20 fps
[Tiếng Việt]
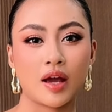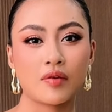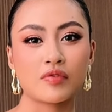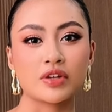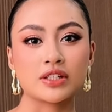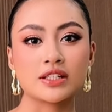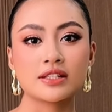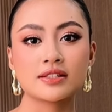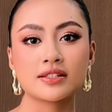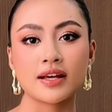em
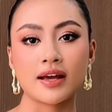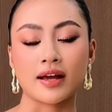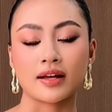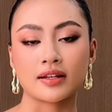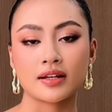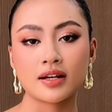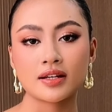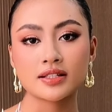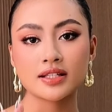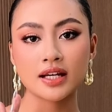phải chia sẻ
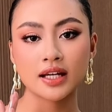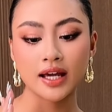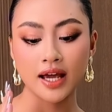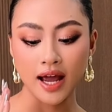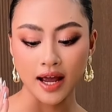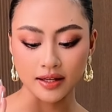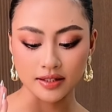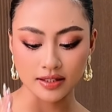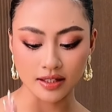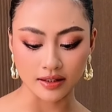nha trên cái
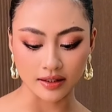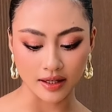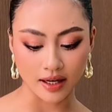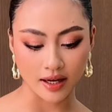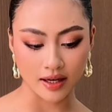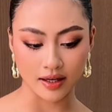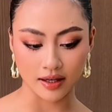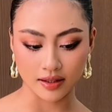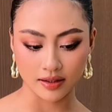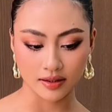hành trình
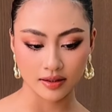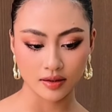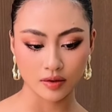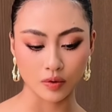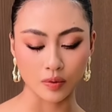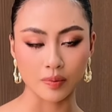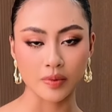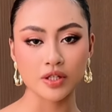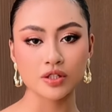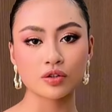này
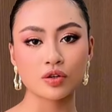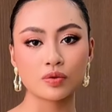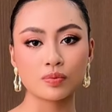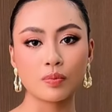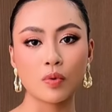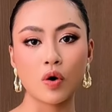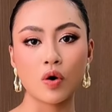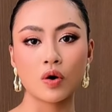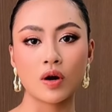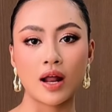của Miss
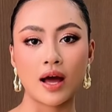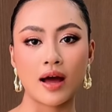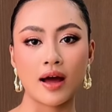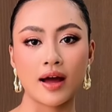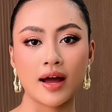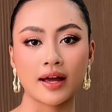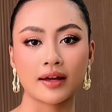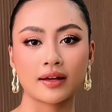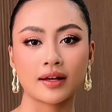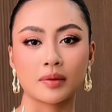Cosmo là
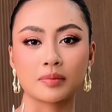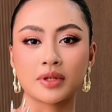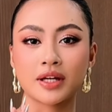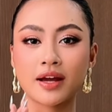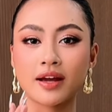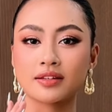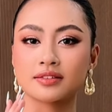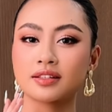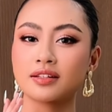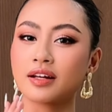hạnh cảm thấy
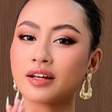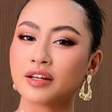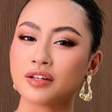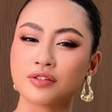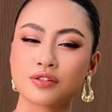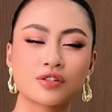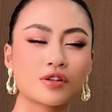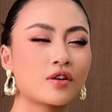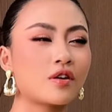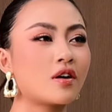hạnh rất là
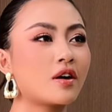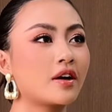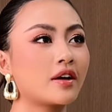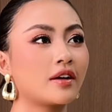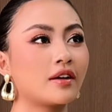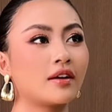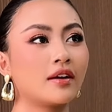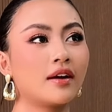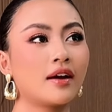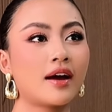
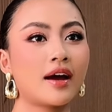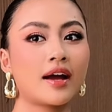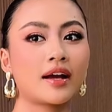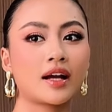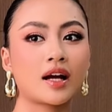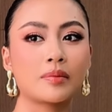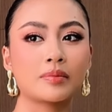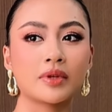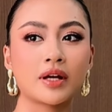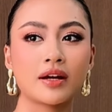enjoy hạnh
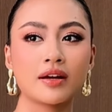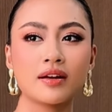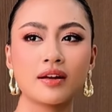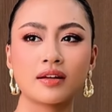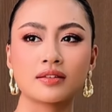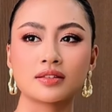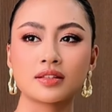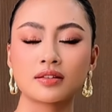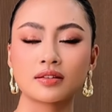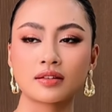cảm thấy
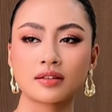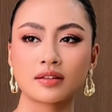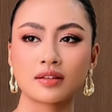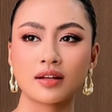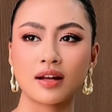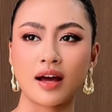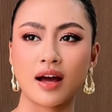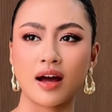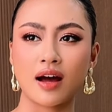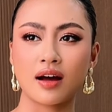là rất
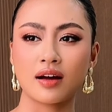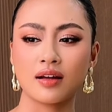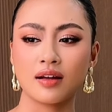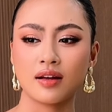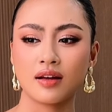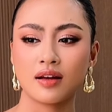là